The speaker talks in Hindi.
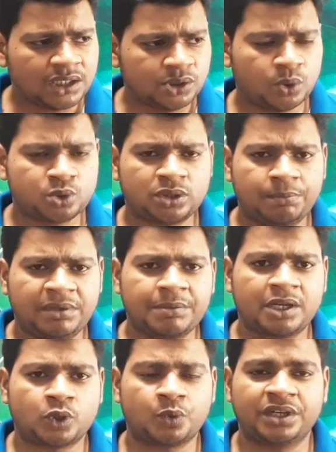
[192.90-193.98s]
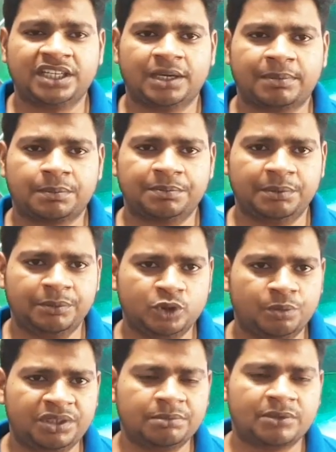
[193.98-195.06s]
290 आपकी कट ऑफ गई यहाँ पर जो
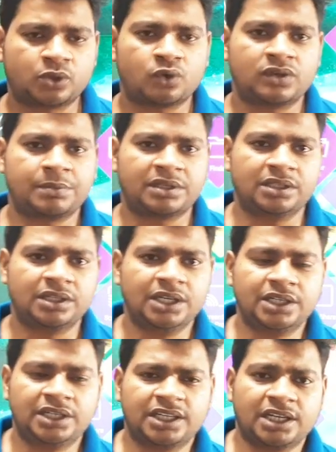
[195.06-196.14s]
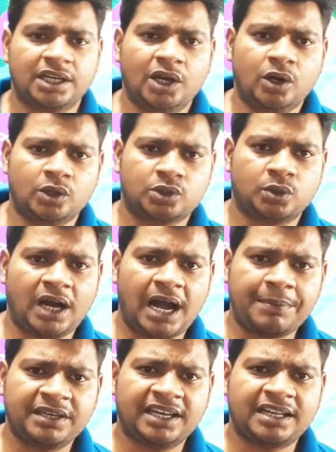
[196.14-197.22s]
मिनिमम कट ऑफ है आपकी ठीक है तो
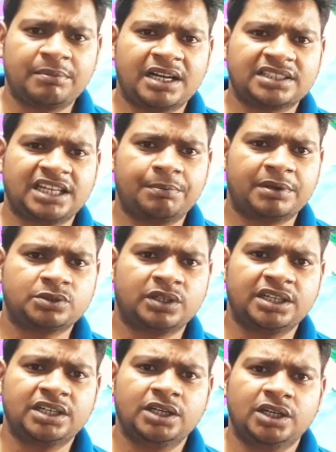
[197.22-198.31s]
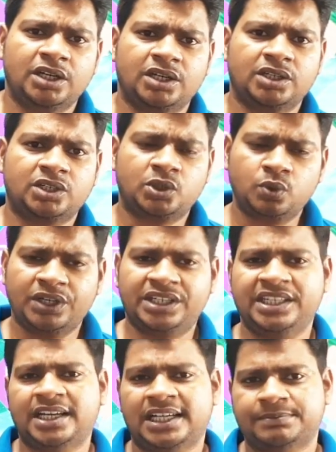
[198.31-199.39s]
आपके अगर मार्क्स यहाँ पर जो है टू
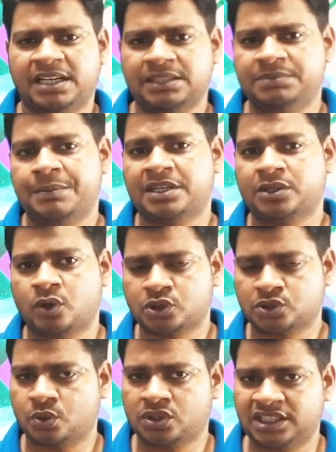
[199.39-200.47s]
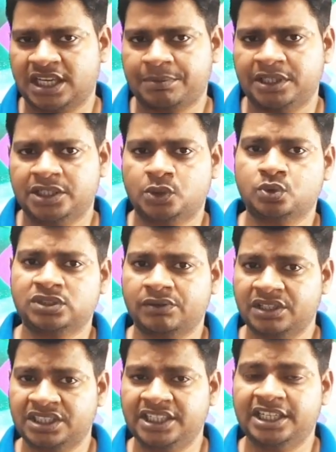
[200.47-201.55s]
एट्टी के आसपास भी आपके रो स्कोर थे आपके टू
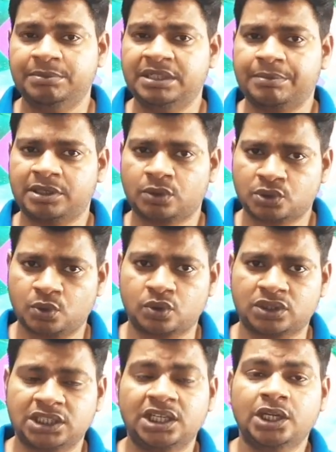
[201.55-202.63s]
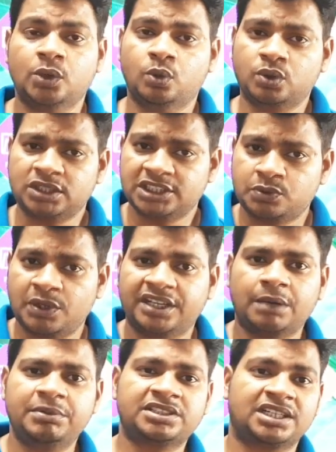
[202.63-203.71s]
सेवेंटी एट भी आपके रो स्कोर थे उन स्टूडेंट का
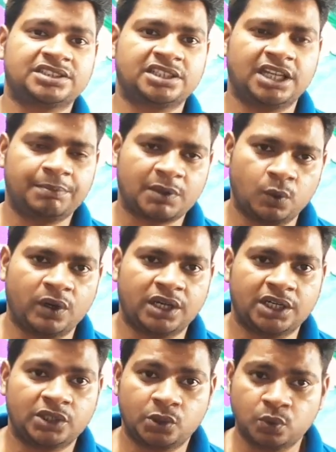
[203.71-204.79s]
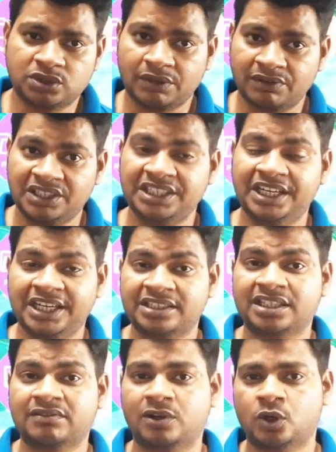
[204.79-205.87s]
भी सिलेक्शन यहाँ पर हुआ है टू सेवेंटी एट
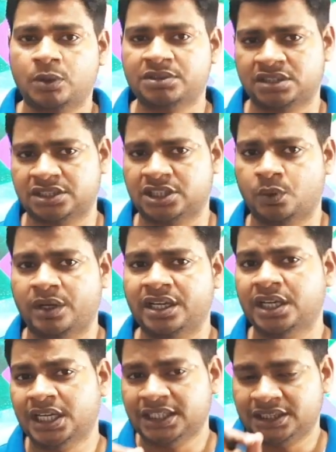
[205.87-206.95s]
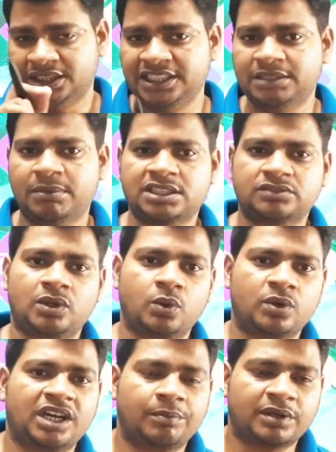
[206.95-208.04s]
तक वालों का भी सिलेक्शन हुआ है तीन मार्च वालों का
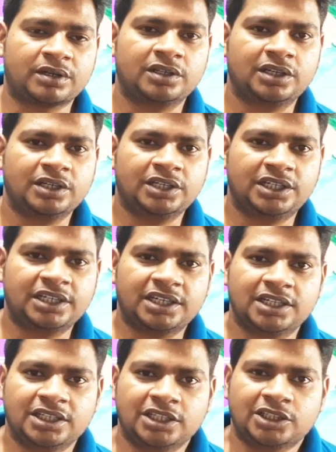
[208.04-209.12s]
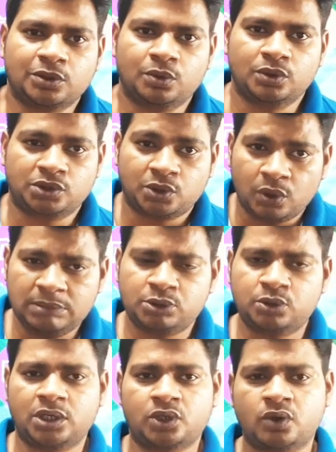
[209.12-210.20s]
यहाँ पर ठीक है तो थोड़ी बहुत जो
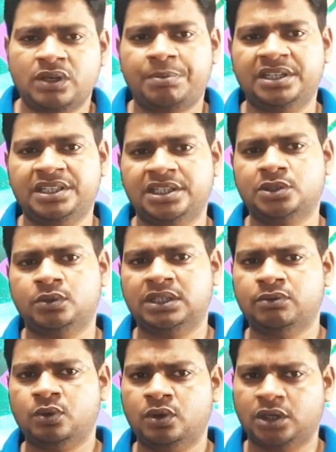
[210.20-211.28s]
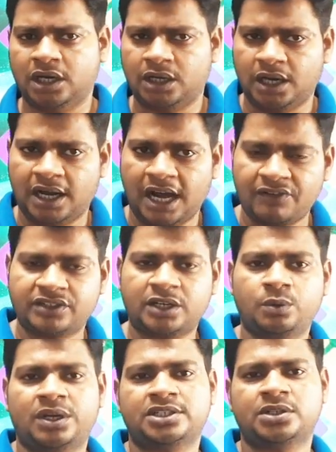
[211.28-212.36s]
कट ऑफ यहाँ पर इंक्रीज हुई है वो आफ्टर
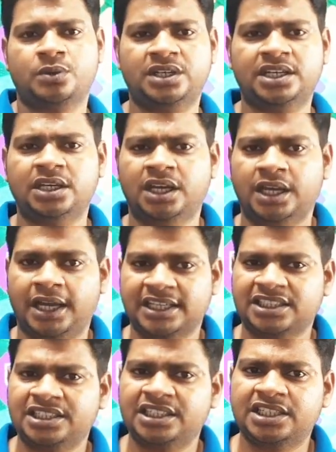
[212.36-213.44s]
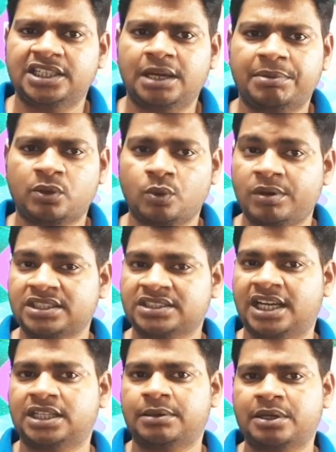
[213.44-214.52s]
नोलेशन हुई है ऐसा नहीं कि यहाँ पर रो मार्क्स के
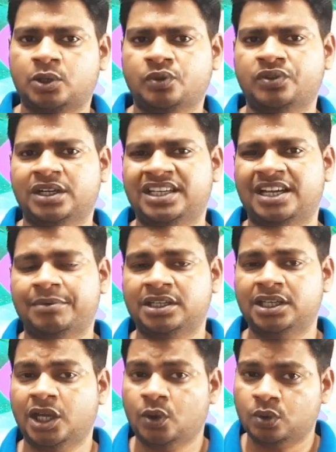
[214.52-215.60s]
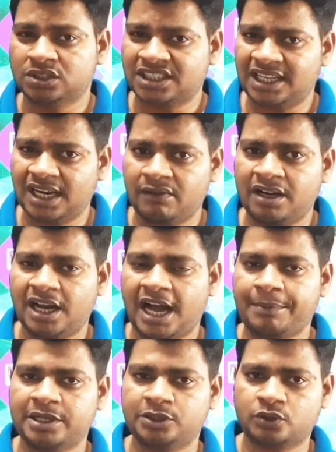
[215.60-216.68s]
आधार पर कट ऑफ निकली आपकी उसके अलावा
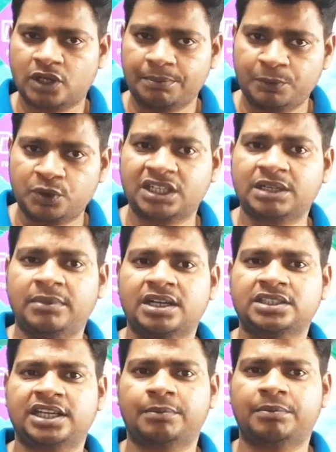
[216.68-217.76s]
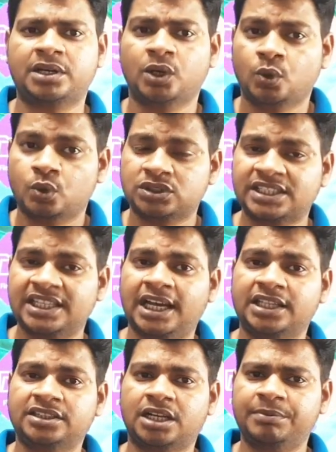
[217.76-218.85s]
आपके जो कंप्यूटर के मार्क्स हैं यहाँ पर उसके
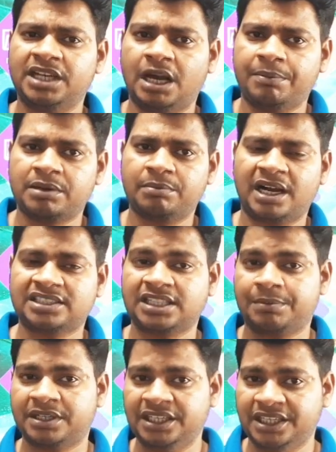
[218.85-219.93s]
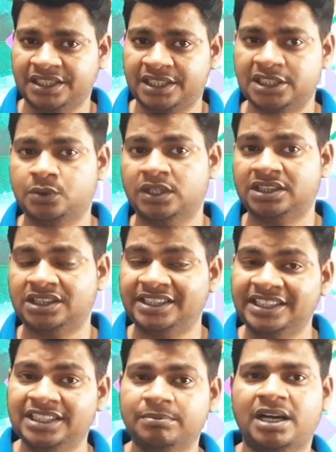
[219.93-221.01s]
अंदर भी यहाँ पर मार्क्स आपके इंक्रीज हुए हैं
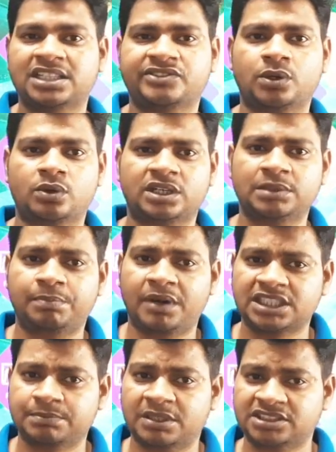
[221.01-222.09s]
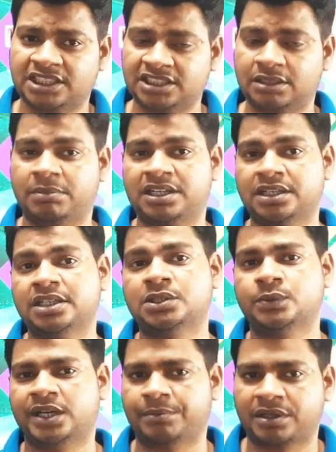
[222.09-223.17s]
तीन मार्च वालों के पाँच पाँच छः छः नंबर इंक्रीज हुए
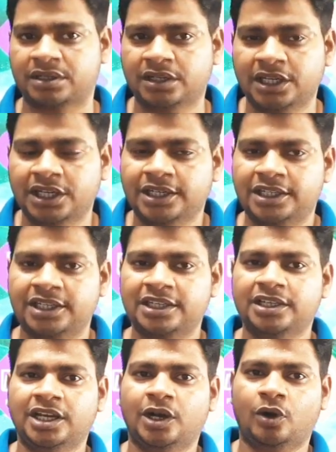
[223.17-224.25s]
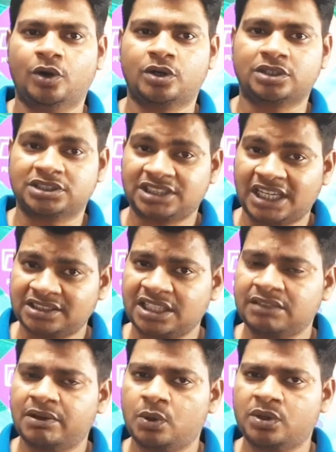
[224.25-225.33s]
हैं यहाँ पर ठीक है और सात तारीख
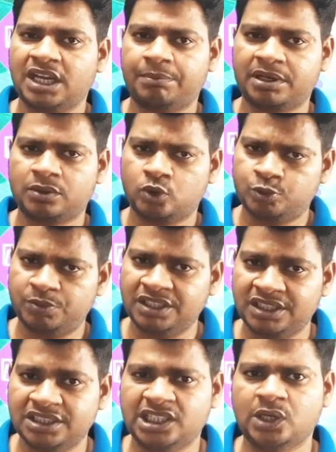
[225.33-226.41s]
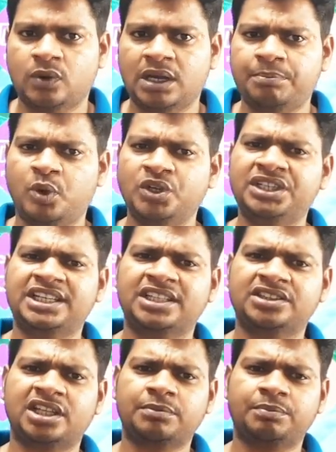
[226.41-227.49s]
वालों के यहाँ पर कुछ भी इंक्रीज नहीं हुआ है पॉइंट के
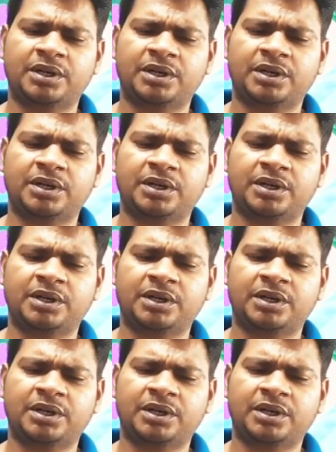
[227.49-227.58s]
अंदर